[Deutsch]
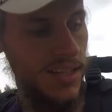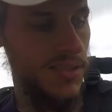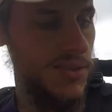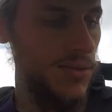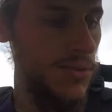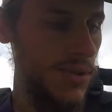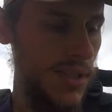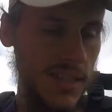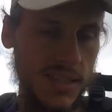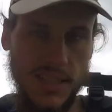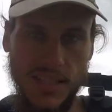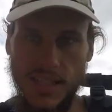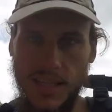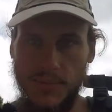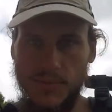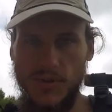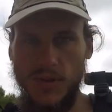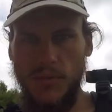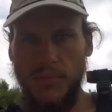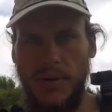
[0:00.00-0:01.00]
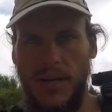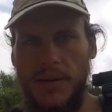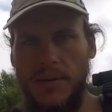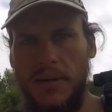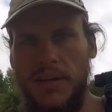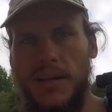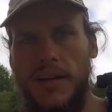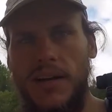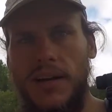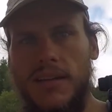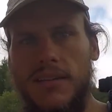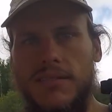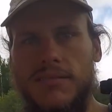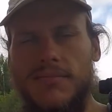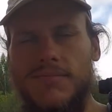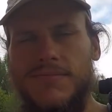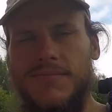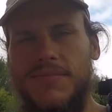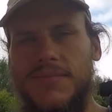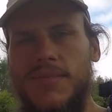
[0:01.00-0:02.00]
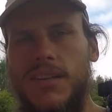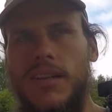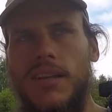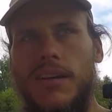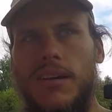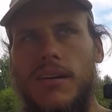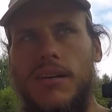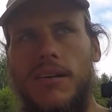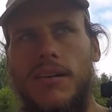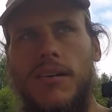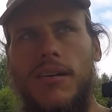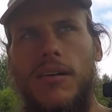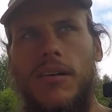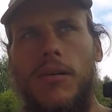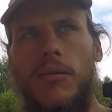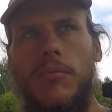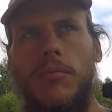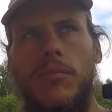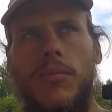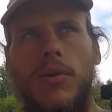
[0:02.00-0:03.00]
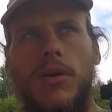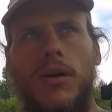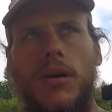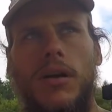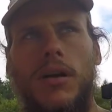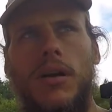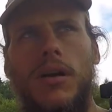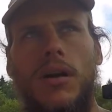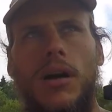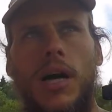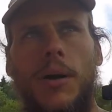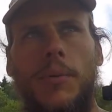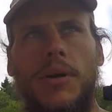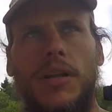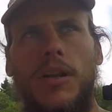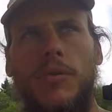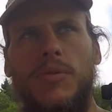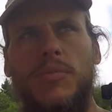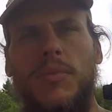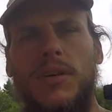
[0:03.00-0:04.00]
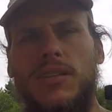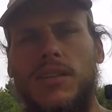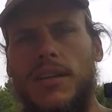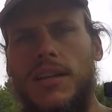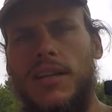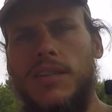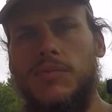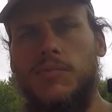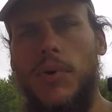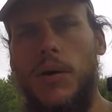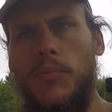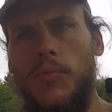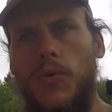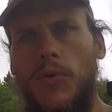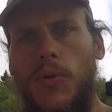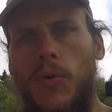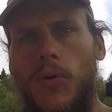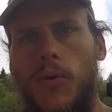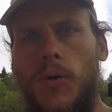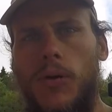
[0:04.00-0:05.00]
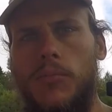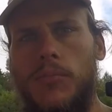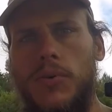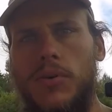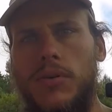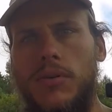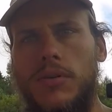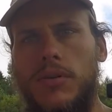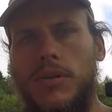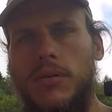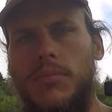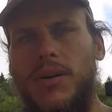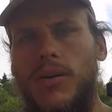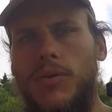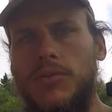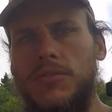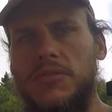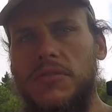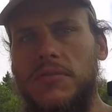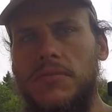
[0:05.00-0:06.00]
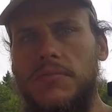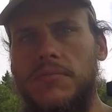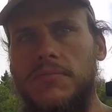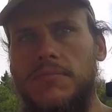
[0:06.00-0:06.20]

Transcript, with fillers: Zusätzlich gibt es noch ein paar Bananen. Ähm, aber ich glaube, ich mache dann erst beim Koop äh, eine Pause.